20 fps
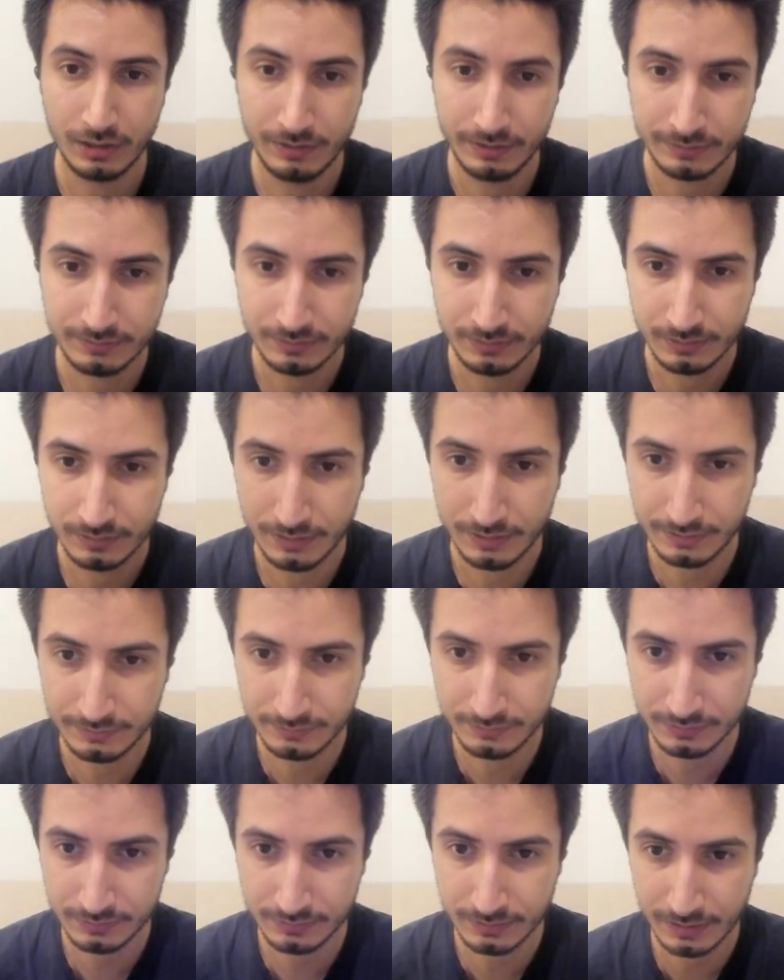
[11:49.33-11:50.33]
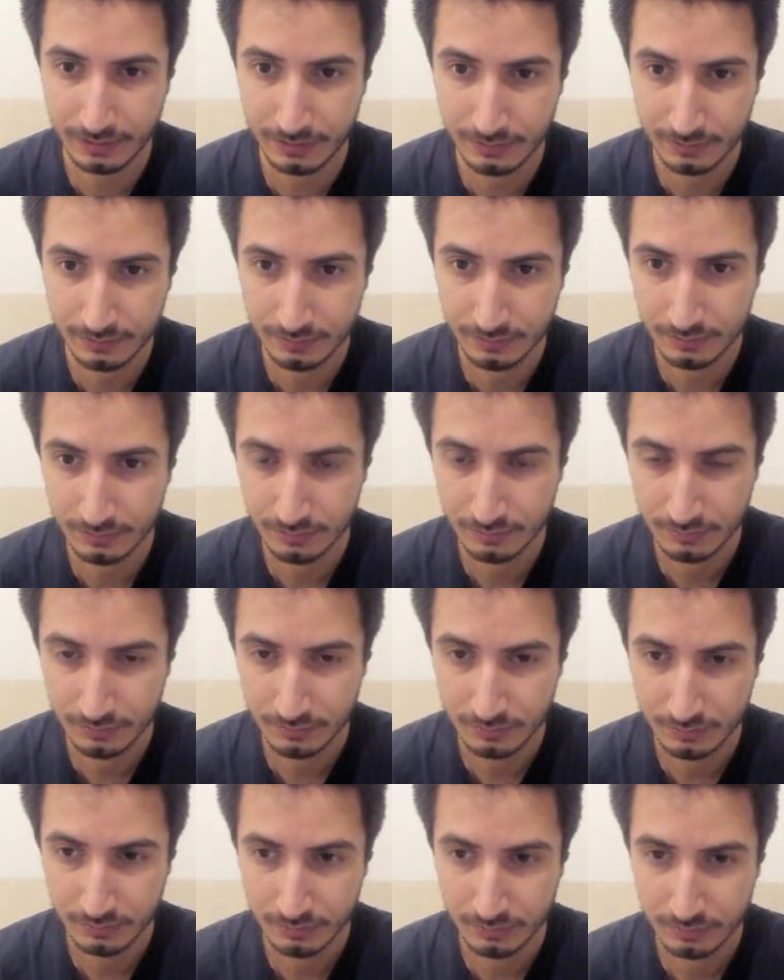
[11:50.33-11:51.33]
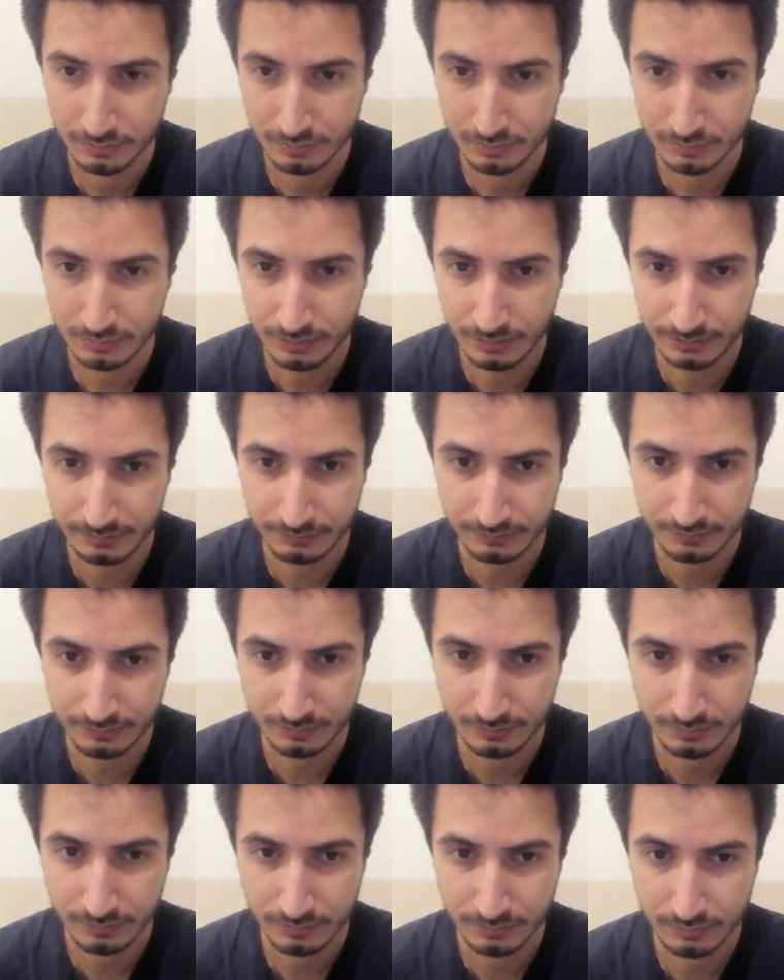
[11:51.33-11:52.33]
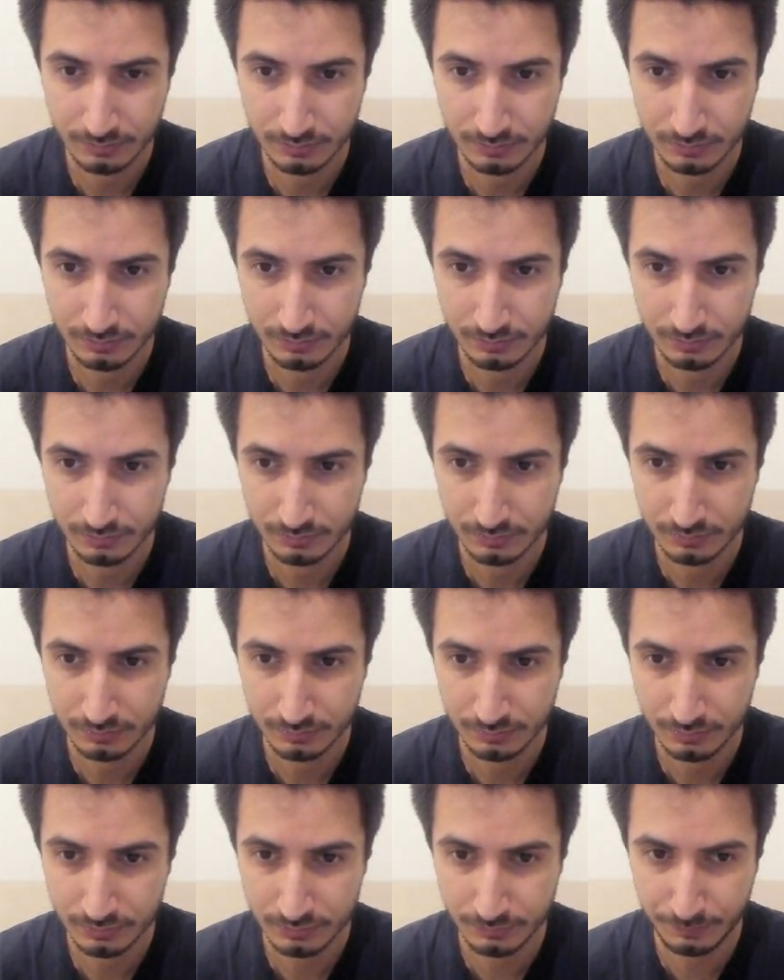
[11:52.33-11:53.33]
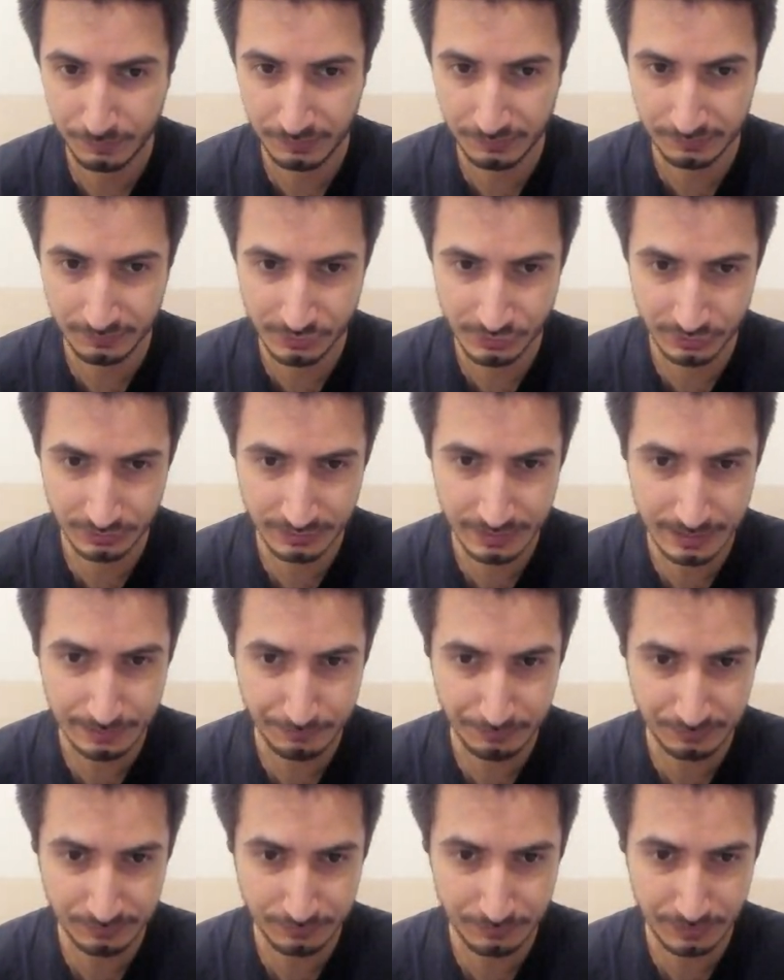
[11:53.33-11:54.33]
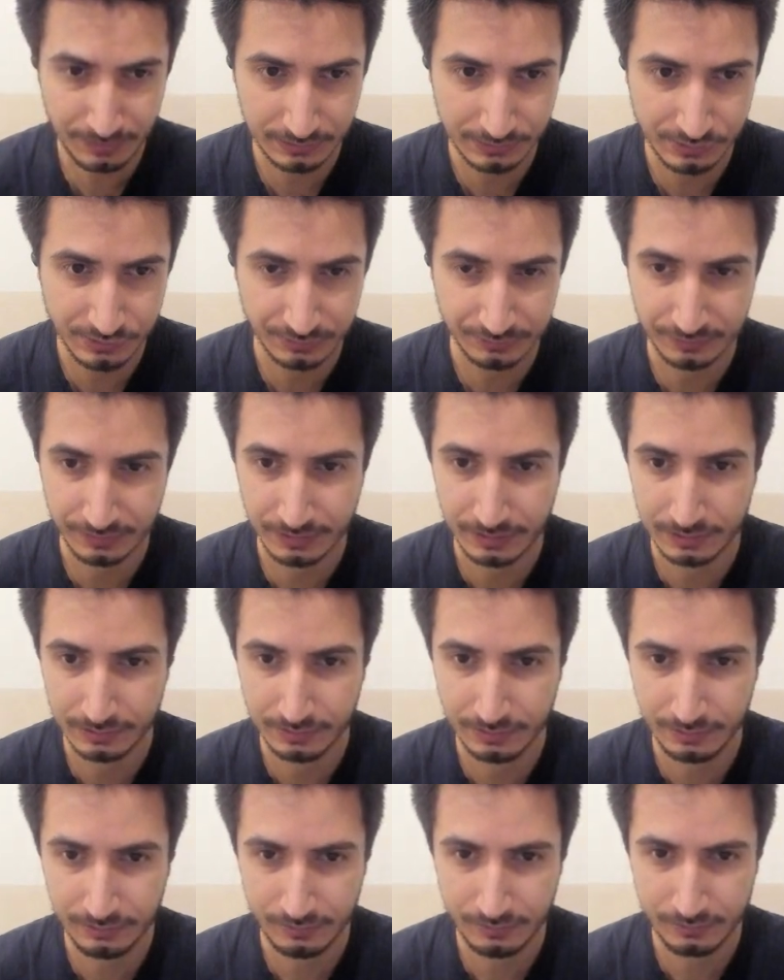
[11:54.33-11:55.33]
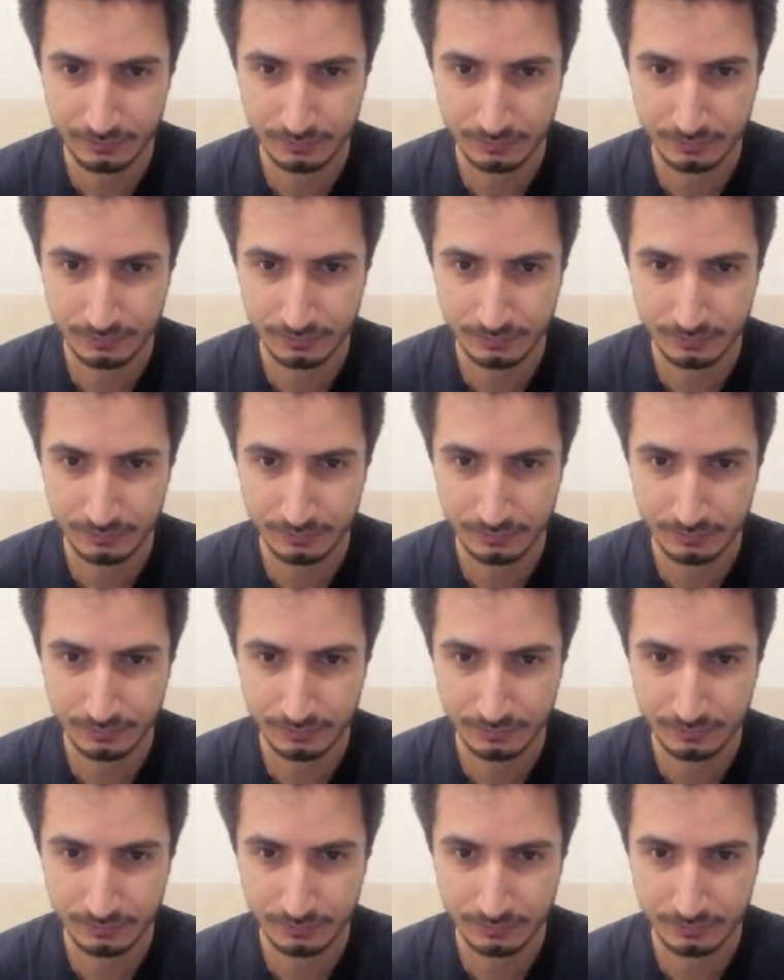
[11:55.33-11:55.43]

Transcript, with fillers: evet ettik de. Nice. Şimdi pizzacının gelmesini bekleyeceğiz herhalde.